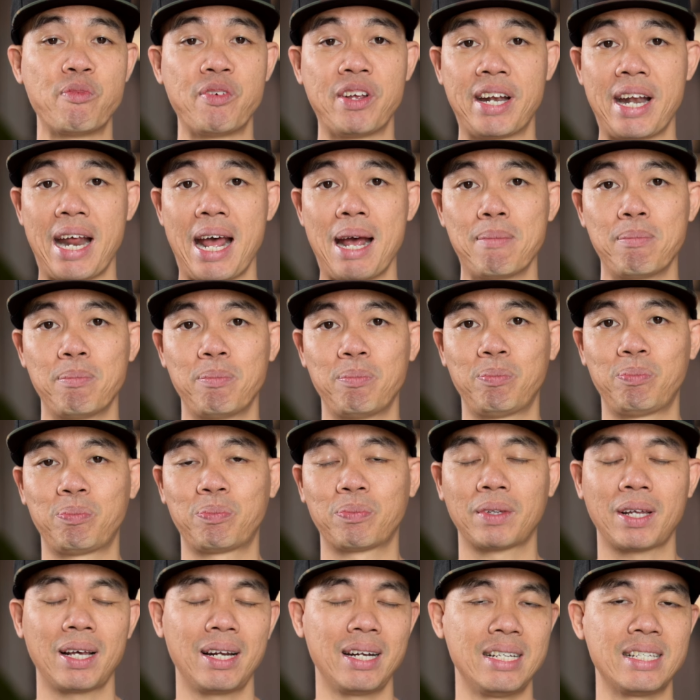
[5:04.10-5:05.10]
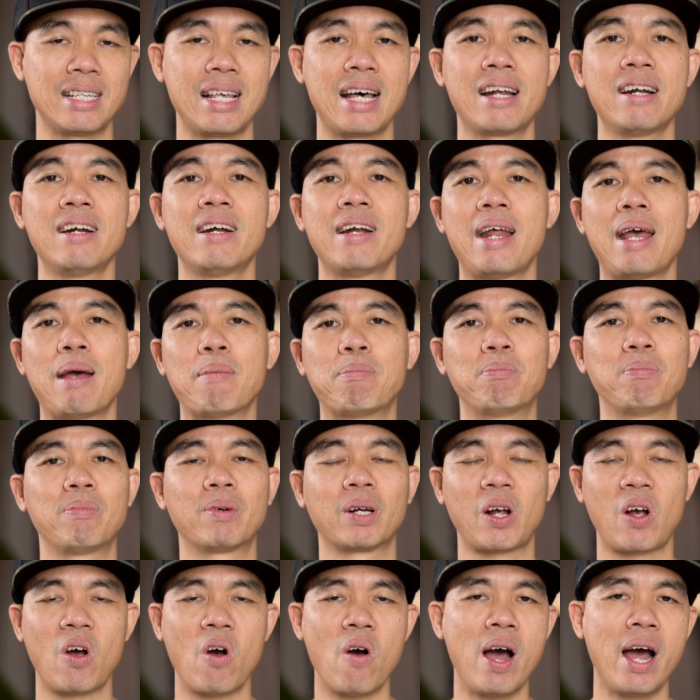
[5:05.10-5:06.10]
ở Việt Nam giá rất là đẹp
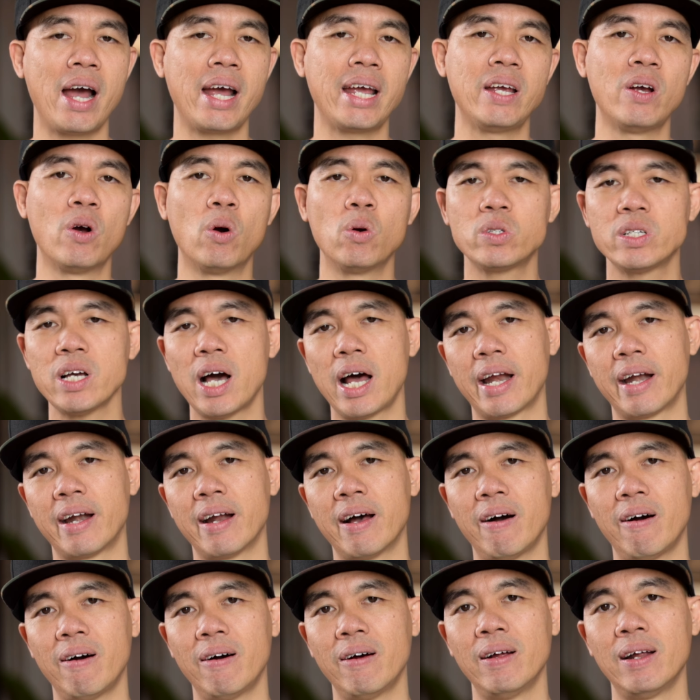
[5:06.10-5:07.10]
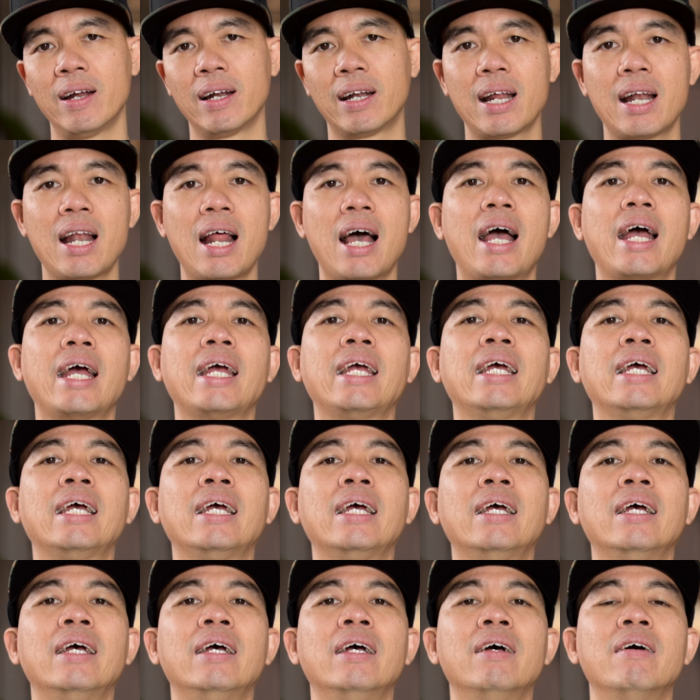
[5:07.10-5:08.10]
có AI hỗ trợ này nọ rất là hay
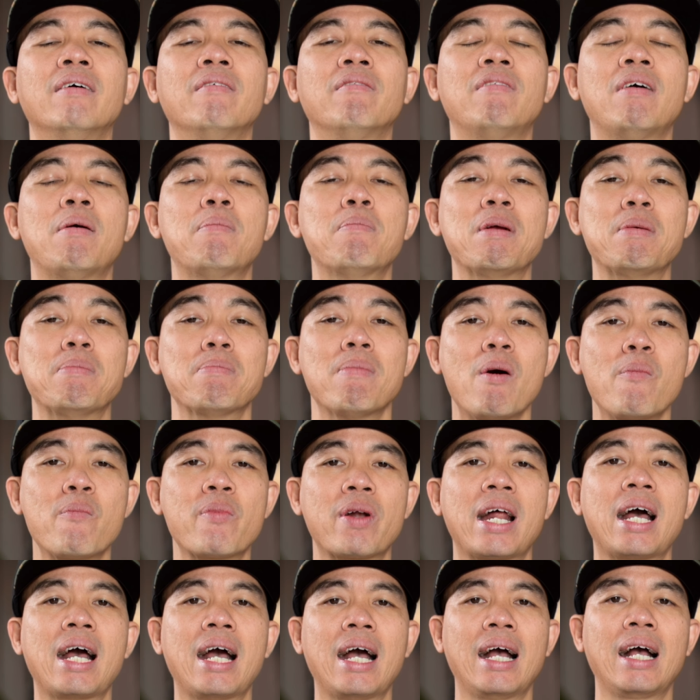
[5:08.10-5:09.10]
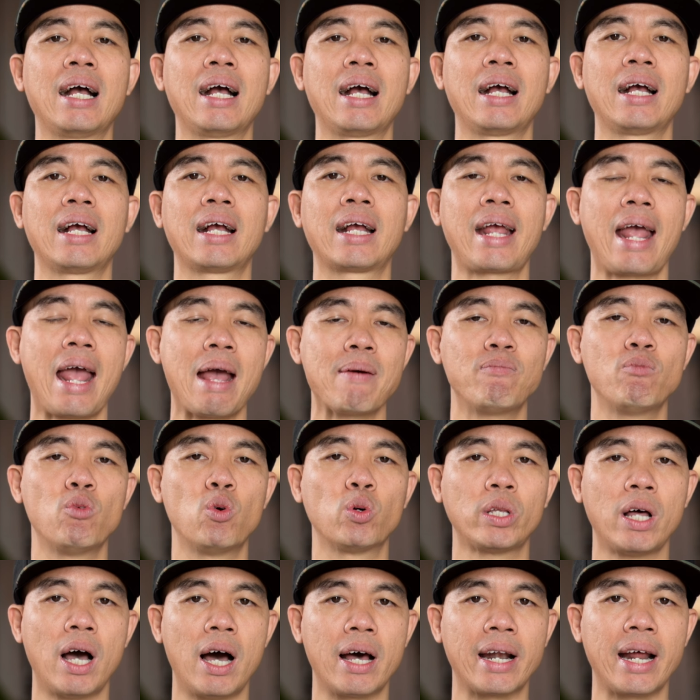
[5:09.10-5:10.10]
và mình mong rằng cái app
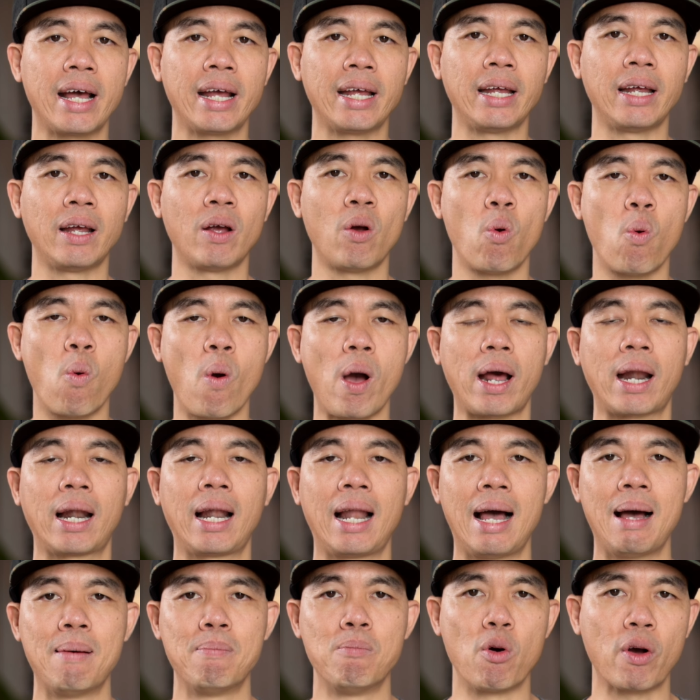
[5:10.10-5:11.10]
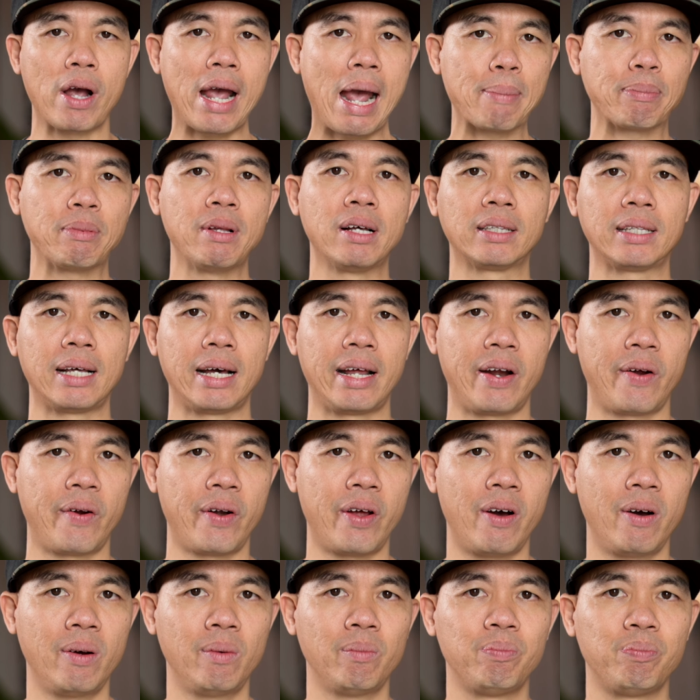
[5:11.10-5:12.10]
vua thợ này hoặc là một cái app tương tự nào
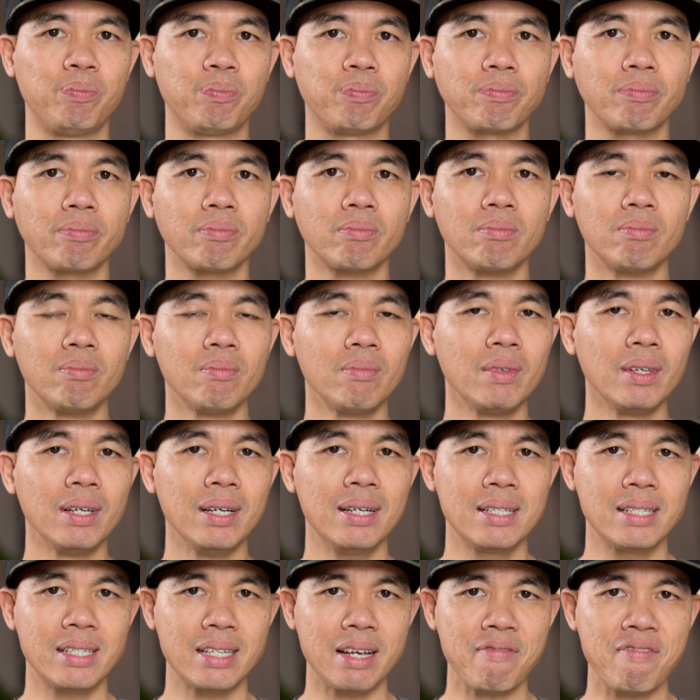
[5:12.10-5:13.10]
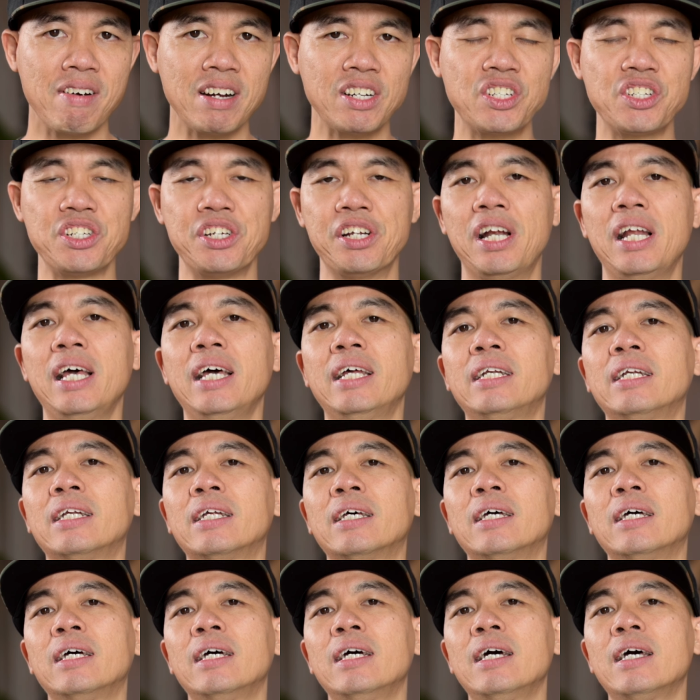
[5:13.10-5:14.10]
đó sẽ phát triển lên
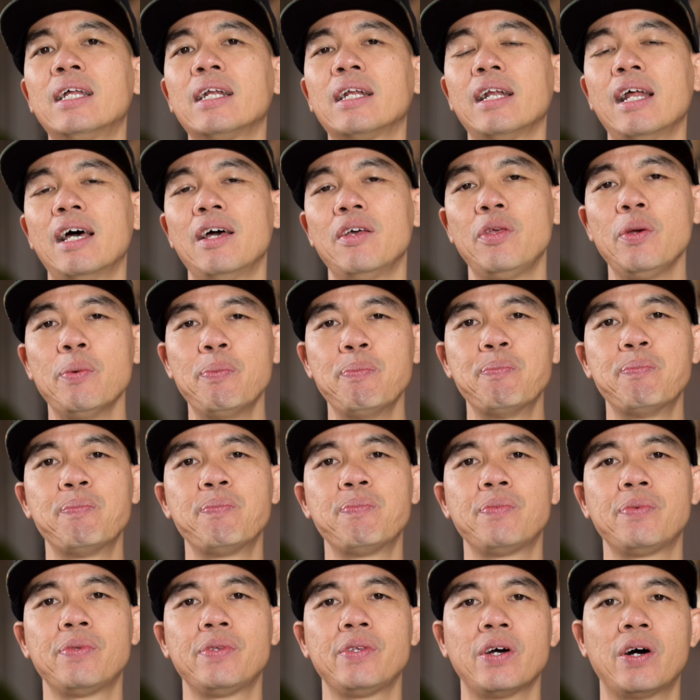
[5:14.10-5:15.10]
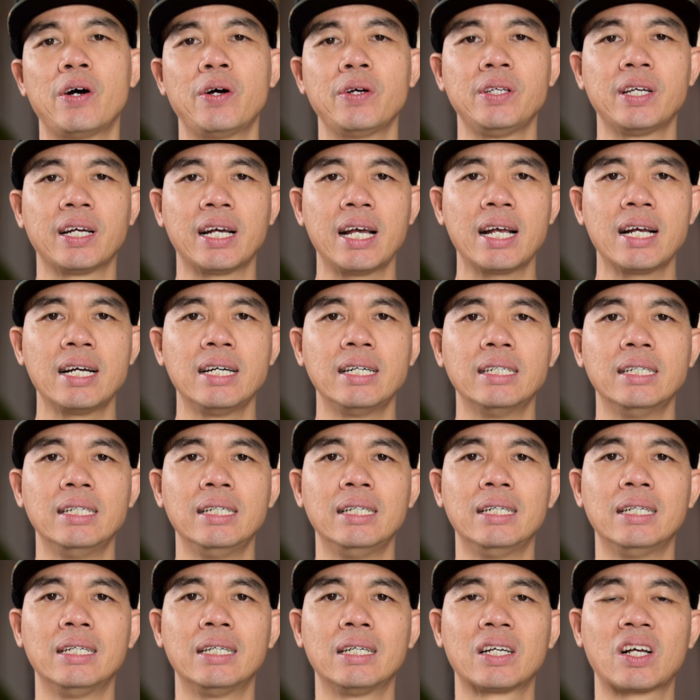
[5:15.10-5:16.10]
để giúp cho những cái
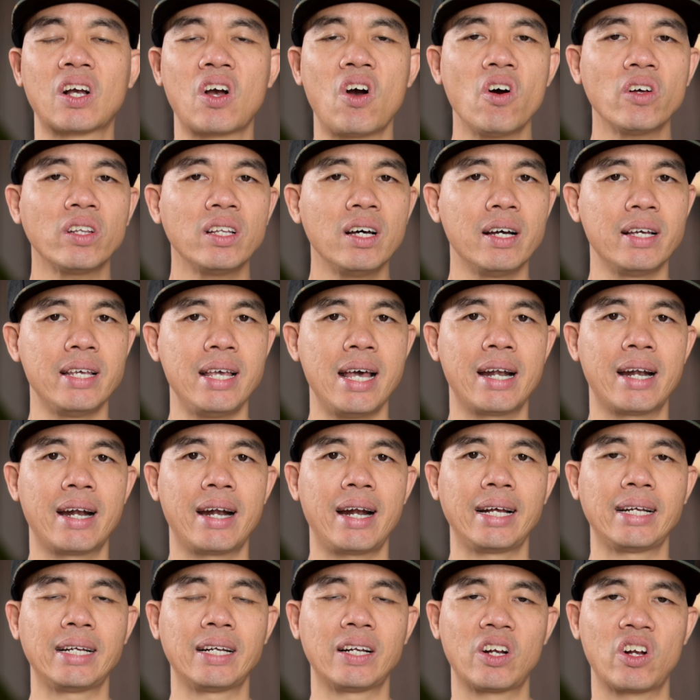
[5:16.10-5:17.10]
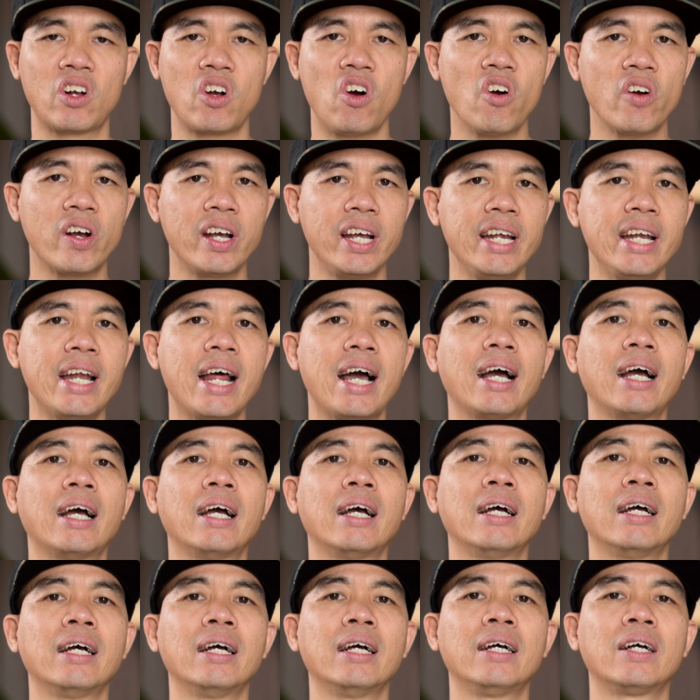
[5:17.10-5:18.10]
người có thời gian rảnh có kỹ năng
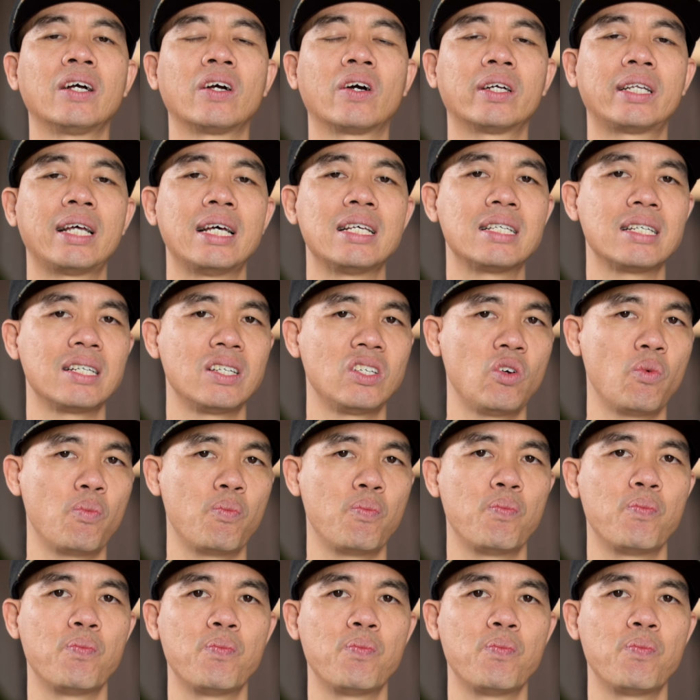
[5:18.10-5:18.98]
có thể sử dụng